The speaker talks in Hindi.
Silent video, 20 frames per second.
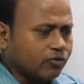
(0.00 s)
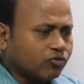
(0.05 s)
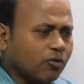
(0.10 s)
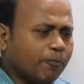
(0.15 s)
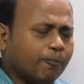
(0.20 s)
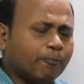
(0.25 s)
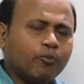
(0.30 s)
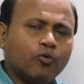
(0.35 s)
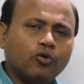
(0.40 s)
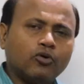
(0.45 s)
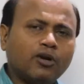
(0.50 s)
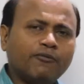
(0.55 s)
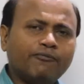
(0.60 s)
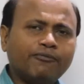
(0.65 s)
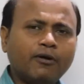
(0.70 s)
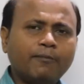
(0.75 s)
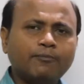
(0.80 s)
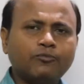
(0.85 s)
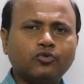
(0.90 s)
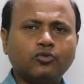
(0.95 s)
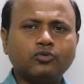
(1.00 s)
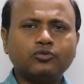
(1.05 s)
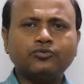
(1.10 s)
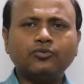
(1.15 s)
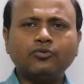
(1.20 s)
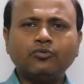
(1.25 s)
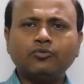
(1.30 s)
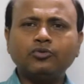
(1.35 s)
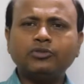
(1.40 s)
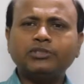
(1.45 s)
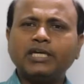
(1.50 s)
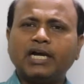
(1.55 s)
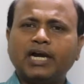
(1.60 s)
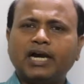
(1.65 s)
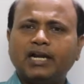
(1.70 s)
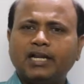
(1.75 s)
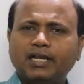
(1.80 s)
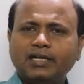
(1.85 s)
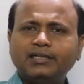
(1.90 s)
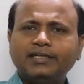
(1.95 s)
तो पोलर फॉर्म दोस्तों कुछ
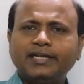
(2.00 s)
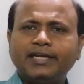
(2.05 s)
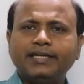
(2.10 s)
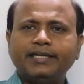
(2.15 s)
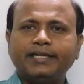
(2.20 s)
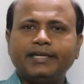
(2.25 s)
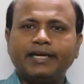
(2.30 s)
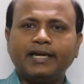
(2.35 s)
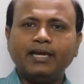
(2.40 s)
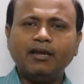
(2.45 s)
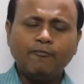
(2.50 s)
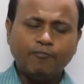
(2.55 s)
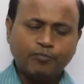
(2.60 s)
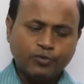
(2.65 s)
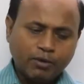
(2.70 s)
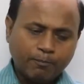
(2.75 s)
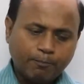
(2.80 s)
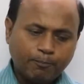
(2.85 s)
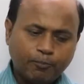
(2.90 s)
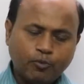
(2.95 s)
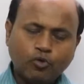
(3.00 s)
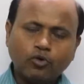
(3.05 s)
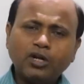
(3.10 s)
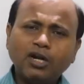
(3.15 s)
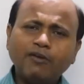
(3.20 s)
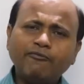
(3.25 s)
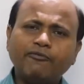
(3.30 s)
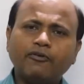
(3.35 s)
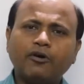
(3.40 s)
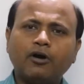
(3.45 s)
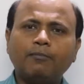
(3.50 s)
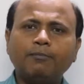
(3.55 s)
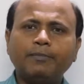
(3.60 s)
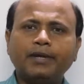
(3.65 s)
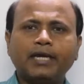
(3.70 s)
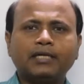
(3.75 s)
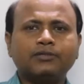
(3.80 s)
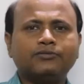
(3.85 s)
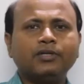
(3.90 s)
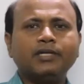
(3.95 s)
अलग नहीं है पोलर फॉर्म
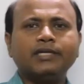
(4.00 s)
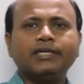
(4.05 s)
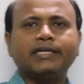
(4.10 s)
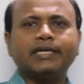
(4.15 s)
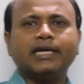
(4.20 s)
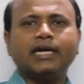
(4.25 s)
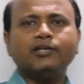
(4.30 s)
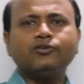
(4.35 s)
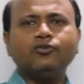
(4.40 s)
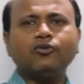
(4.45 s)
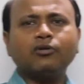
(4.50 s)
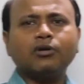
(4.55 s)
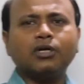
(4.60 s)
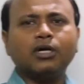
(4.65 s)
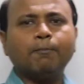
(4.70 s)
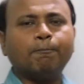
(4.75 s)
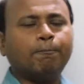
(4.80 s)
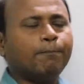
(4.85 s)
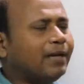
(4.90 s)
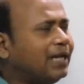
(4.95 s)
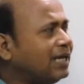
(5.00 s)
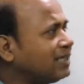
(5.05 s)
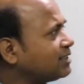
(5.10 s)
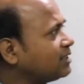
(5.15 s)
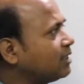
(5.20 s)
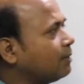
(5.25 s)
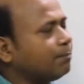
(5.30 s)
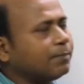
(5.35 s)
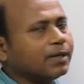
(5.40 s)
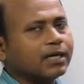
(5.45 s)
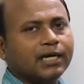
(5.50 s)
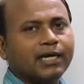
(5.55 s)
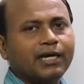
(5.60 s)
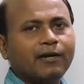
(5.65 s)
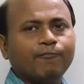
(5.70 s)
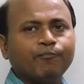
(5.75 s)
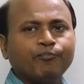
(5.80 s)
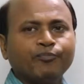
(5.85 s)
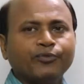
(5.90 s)
एक्चुअली क्या है जो कम्प्लेक्स नंबर है